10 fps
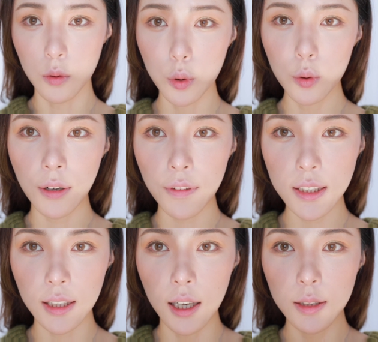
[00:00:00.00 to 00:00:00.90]
我突然发
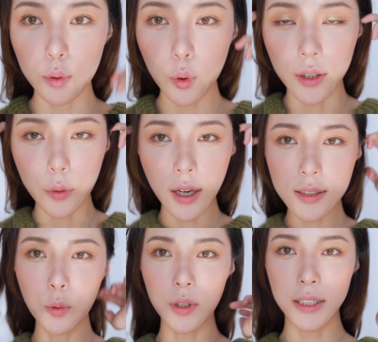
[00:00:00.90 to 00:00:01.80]
现哪里不对，原来
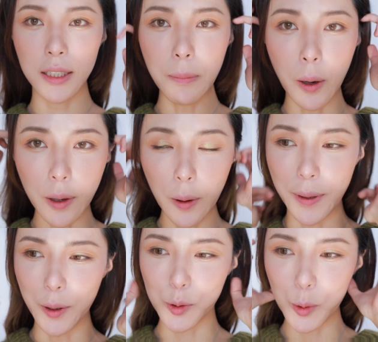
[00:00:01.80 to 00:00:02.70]
是我睫毛膏
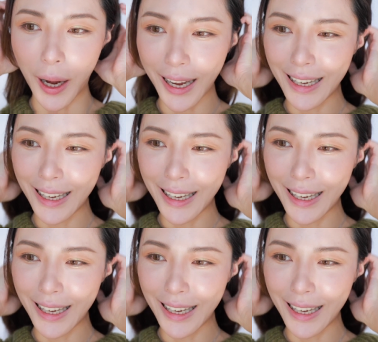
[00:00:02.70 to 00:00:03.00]
没有刷，